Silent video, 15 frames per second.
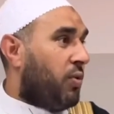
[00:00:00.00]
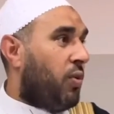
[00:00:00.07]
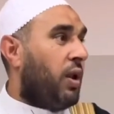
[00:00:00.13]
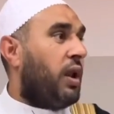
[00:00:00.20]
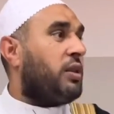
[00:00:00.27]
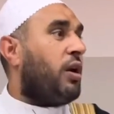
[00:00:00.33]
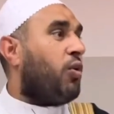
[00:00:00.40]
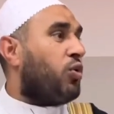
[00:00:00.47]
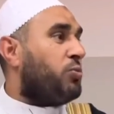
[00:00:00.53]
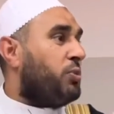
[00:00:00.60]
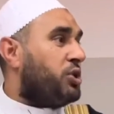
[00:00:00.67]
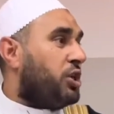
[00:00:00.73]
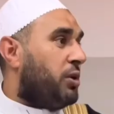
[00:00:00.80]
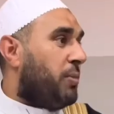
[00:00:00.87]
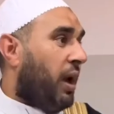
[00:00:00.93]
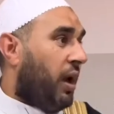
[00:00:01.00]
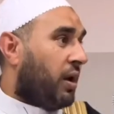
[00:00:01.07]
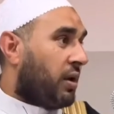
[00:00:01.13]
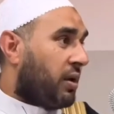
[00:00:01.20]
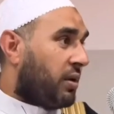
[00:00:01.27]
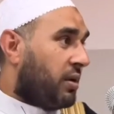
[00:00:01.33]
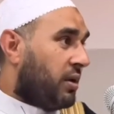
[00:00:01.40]
ولا تخرج بشيء
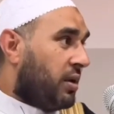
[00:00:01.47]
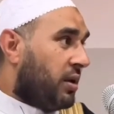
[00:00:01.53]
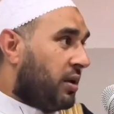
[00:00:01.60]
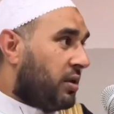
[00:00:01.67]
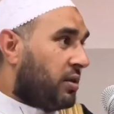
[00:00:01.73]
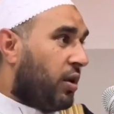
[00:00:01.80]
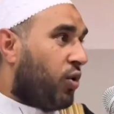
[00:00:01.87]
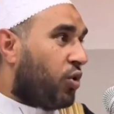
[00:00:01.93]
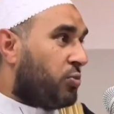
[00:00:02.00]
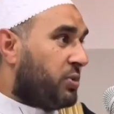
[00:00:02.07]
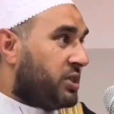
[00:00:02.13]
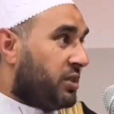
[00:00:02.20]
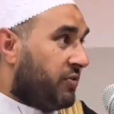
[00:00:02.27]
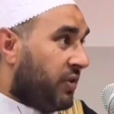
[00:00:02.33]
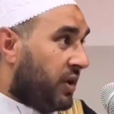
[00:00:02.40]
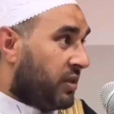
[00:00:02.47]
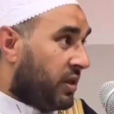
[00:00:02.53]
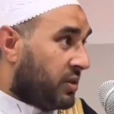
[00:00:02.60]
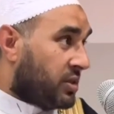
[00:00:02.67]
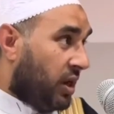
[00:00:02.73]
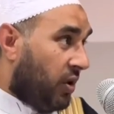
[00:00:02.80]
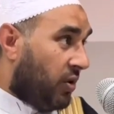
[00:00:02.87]
معك تخرج باستفاده
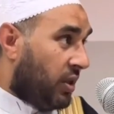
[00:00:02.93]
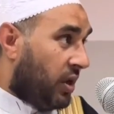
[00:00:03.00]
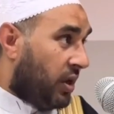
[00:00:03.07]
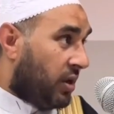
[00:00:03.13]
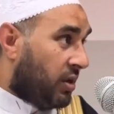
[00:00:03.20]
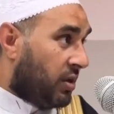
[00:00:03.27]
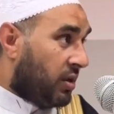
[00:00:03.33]
صح ولا لا؟